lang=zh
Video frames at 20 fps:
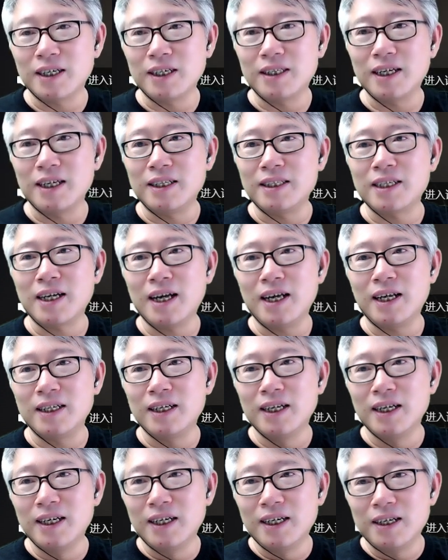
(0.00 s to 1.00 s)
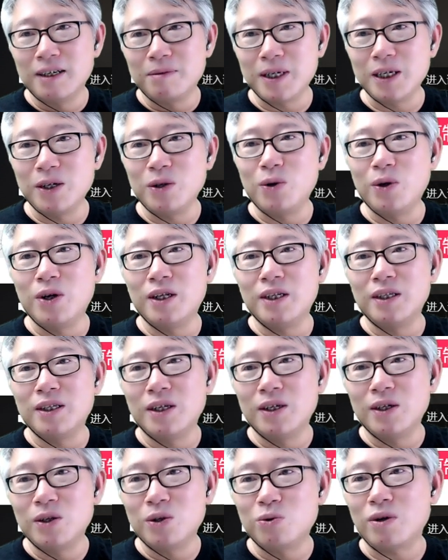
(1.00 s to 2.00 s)
这个点赞、评
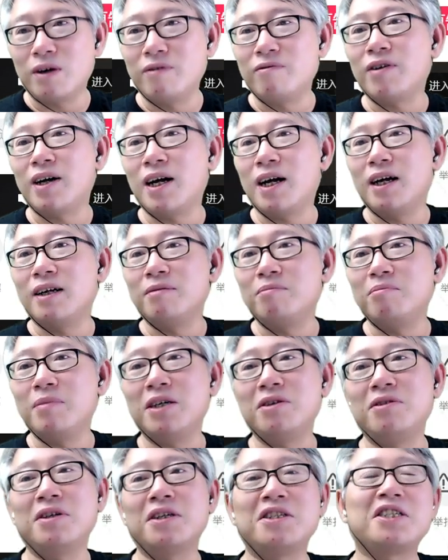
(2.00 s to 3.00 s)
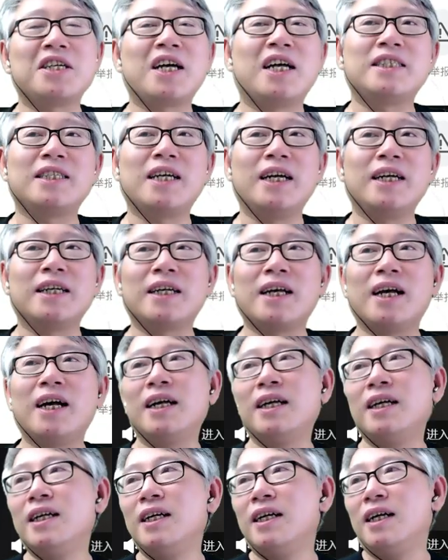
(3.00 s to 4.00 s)
论、转发，没有一个下载
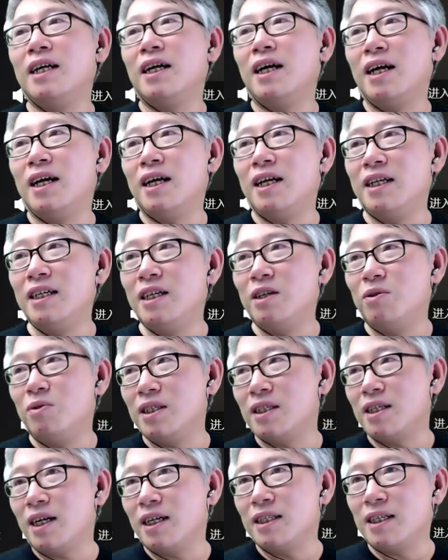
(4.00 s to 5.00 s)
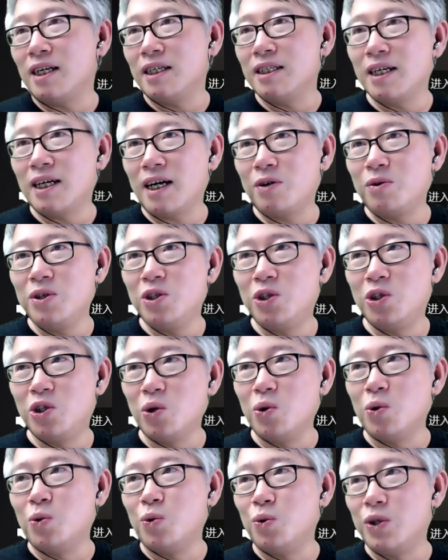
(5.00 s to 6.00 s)
啊。 呃，理论上来讲，应该会
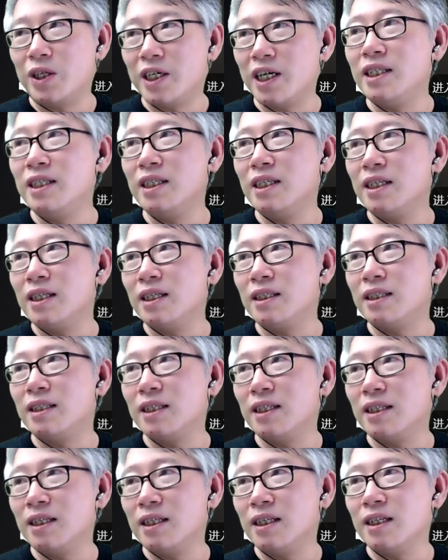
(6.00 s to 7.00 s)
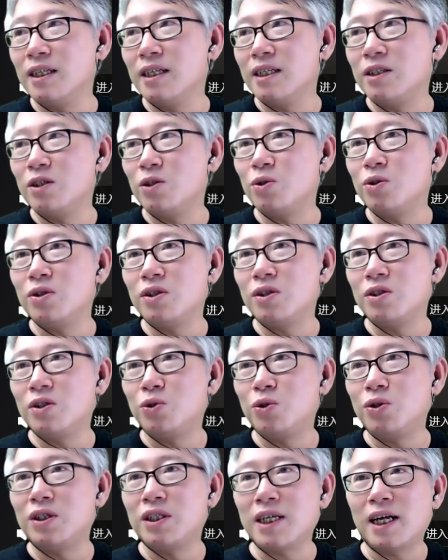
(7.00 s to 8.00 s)
有人呃，这个就是
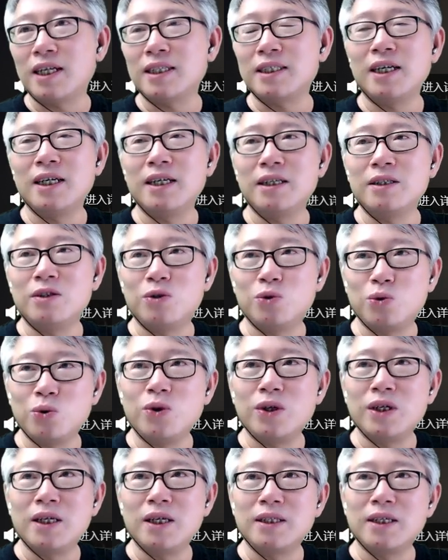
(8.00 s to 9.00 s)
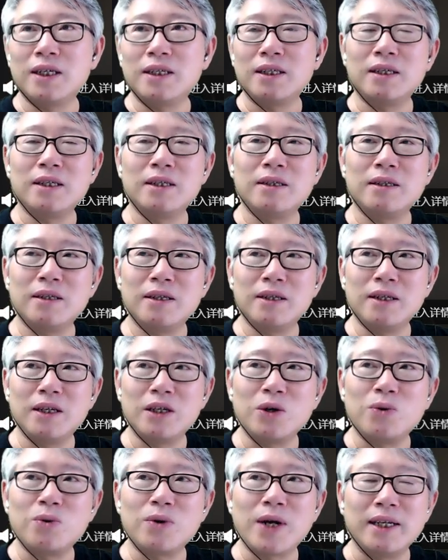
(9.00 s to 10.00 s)
去下载，呃，做一个这个
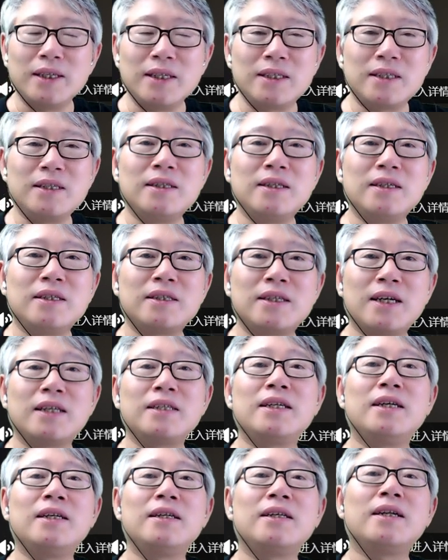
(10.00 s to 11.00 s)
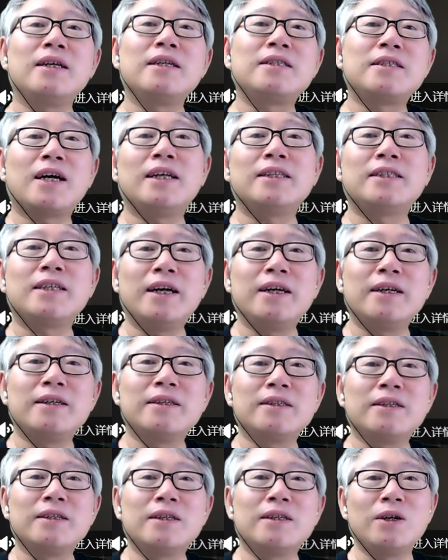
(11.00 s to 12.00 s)
浏览器的插件来下载，
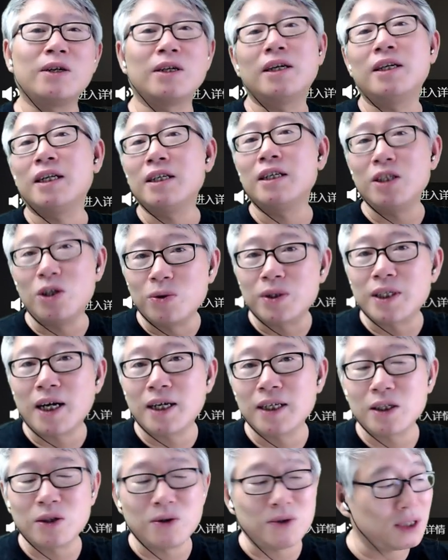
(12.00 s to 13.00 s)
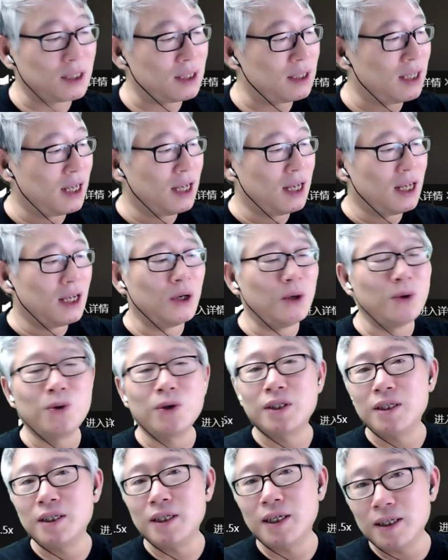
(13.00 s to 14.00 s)
啊、呃，可能有这样一个东西。
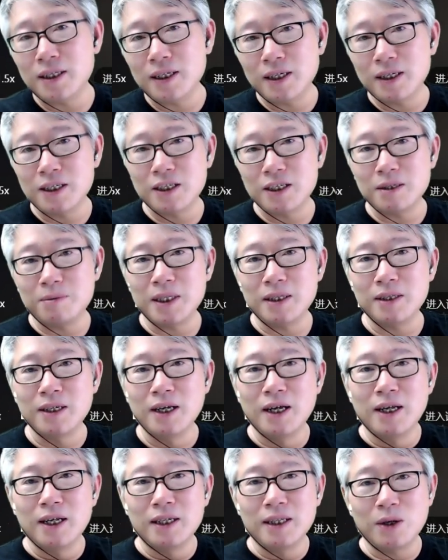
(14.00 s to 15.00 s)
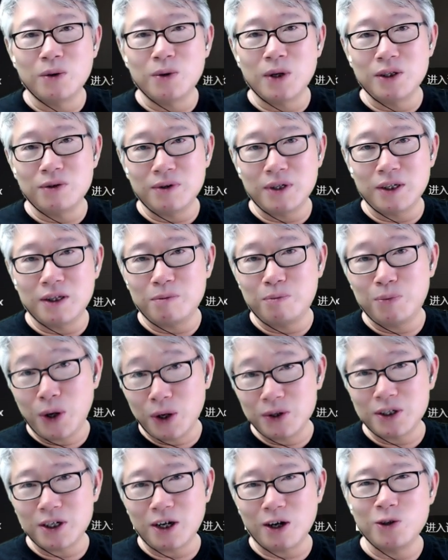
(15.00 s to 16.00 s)
如果今天这个视频的观众里头
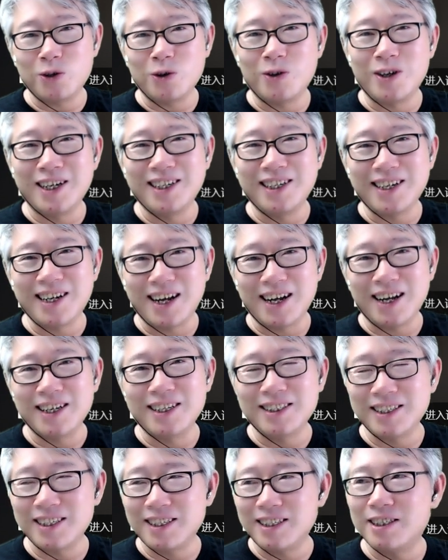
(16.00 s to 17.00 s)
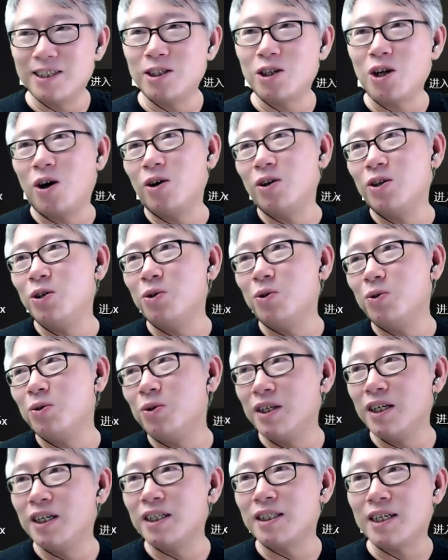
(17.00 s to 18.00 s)
碰巧有人啊，这个知道
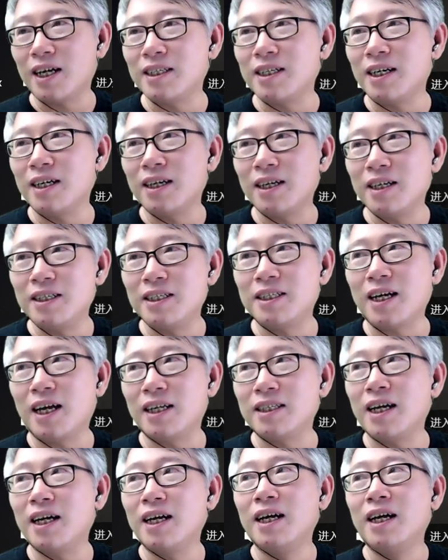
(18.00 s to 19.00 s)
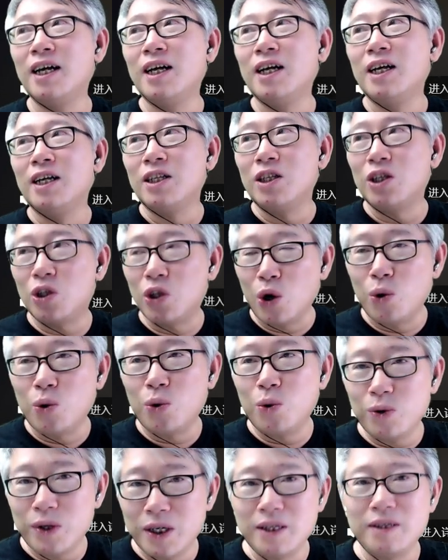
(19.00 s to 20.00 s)
有一个插件可以下载
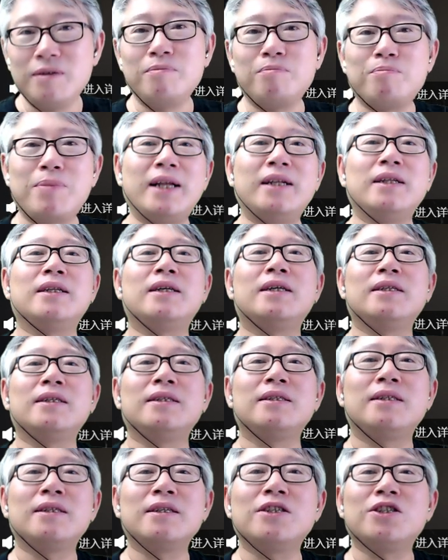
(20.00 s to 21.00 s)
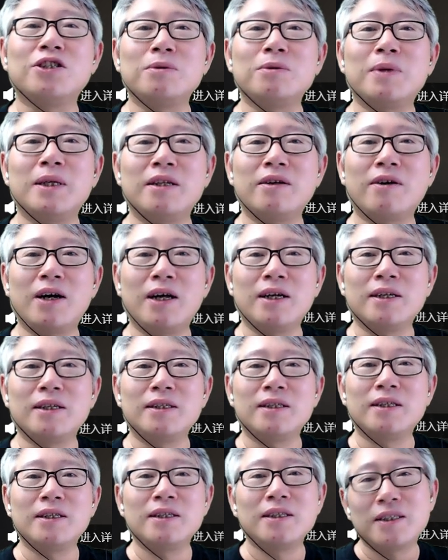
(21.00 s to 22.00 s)
抖音版的这个视频的话，
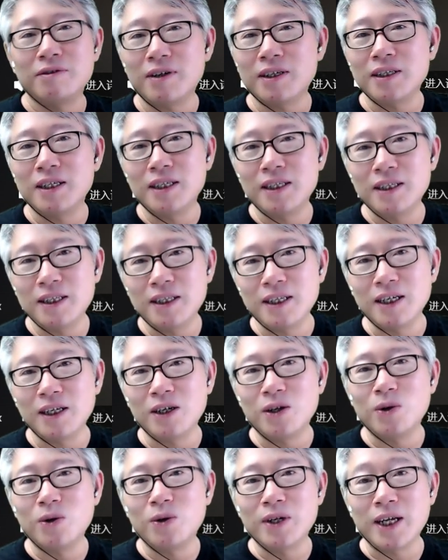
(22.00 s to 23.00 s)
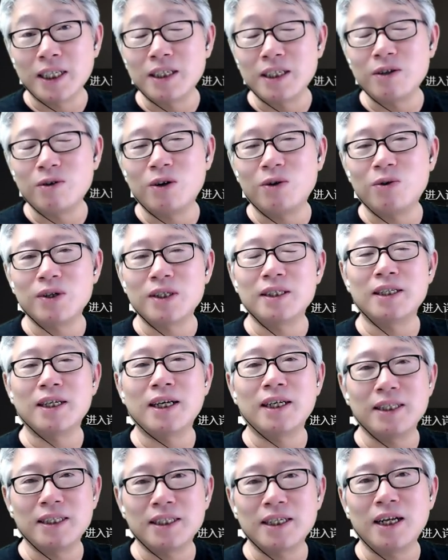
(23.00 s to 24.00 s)
希望你能够联系我，或者
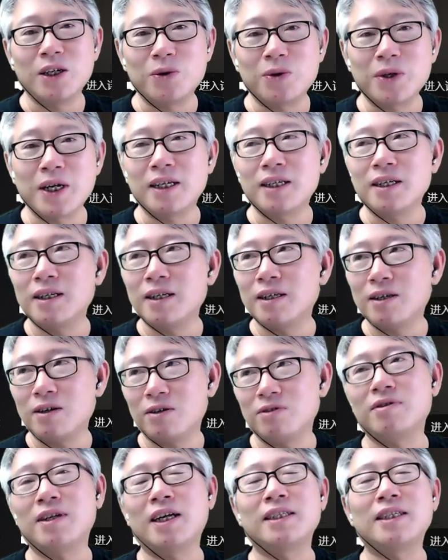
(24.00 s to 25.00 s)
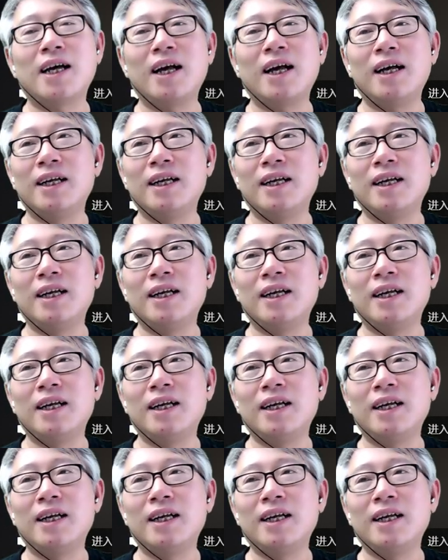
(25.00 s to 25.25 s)
在底下留言告诉大